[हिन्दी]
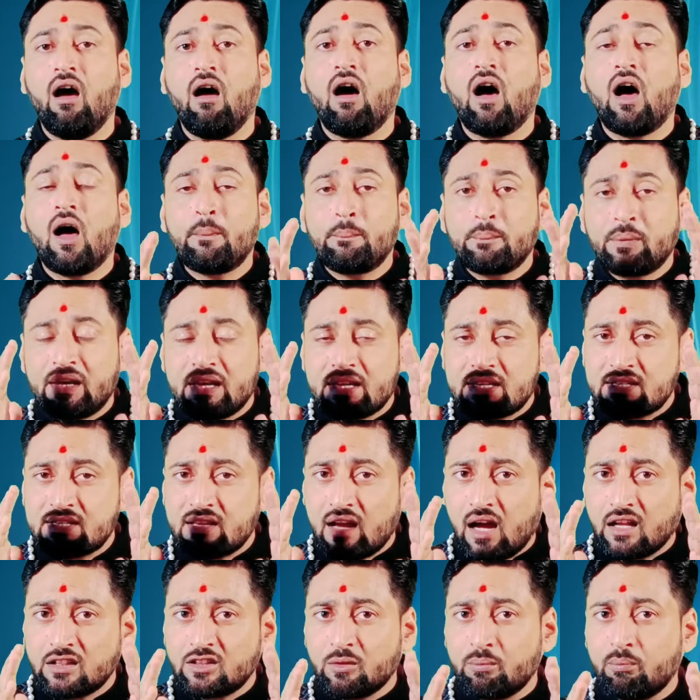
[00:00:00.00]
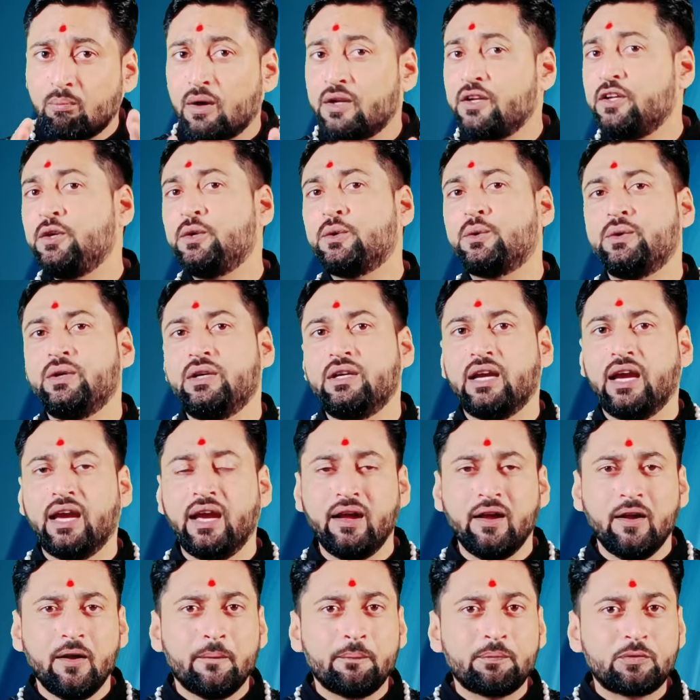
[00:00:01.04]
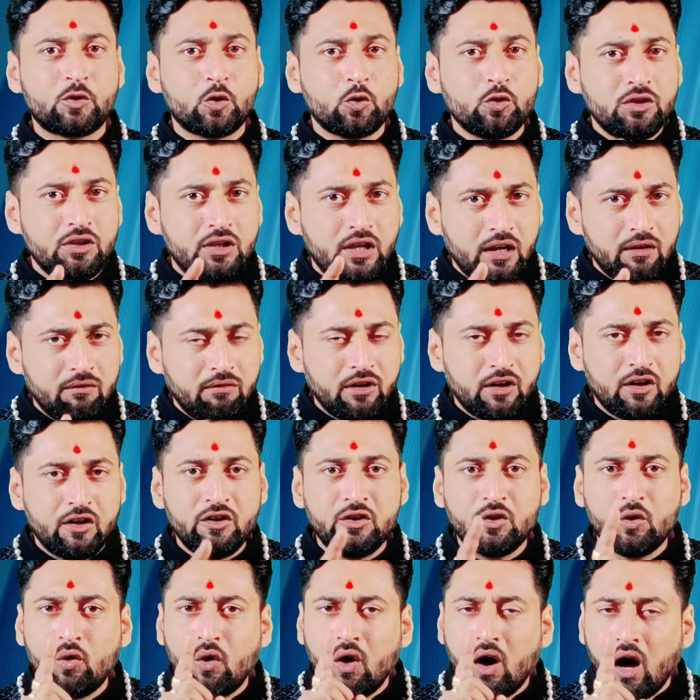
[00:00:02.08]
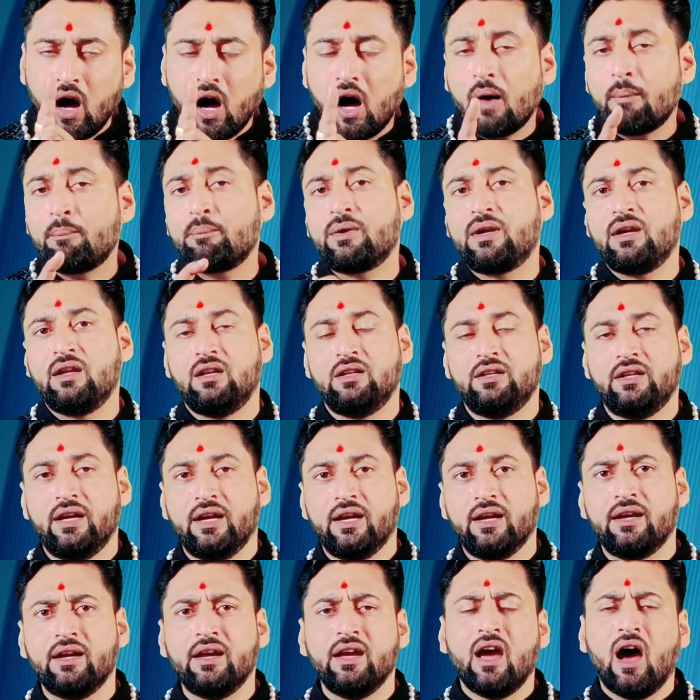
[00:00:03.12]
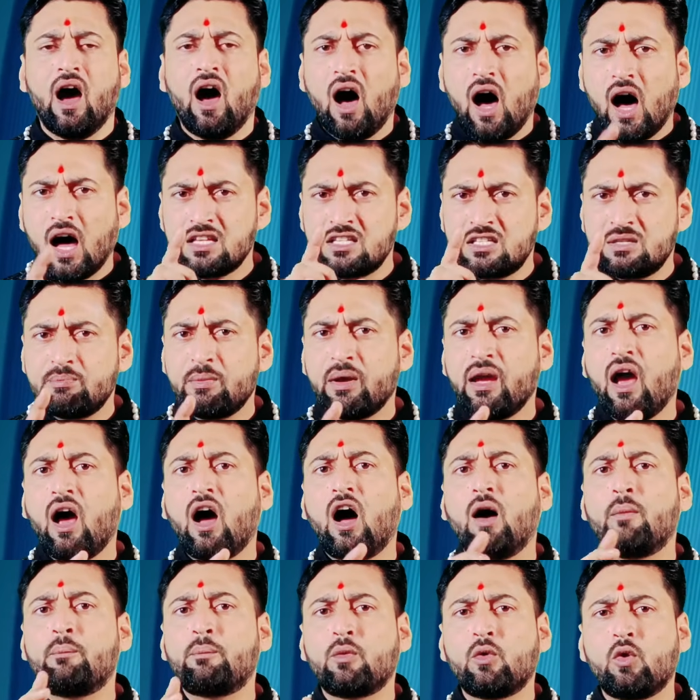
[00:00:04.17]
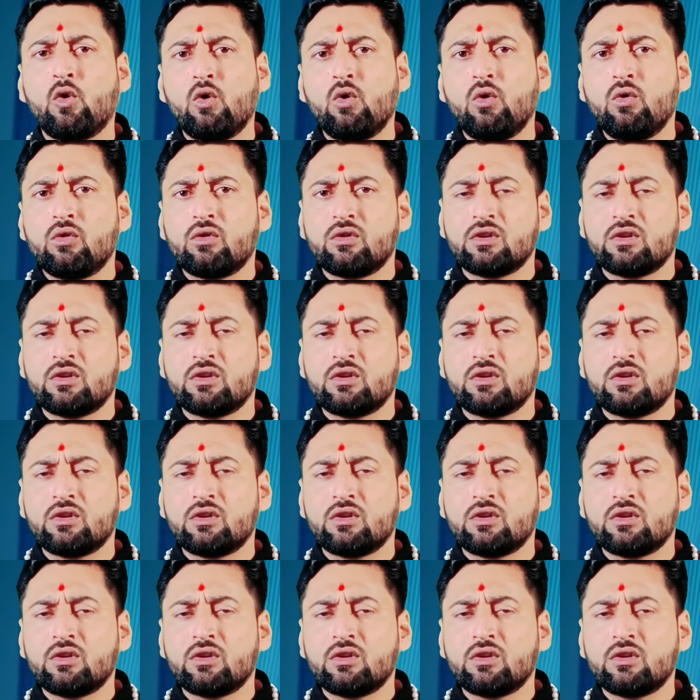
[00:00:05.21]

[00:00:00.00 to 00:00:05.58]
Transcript: आपके साथ बनी हुई है तो ये वीडियो आपके लिए है आज मैं आपको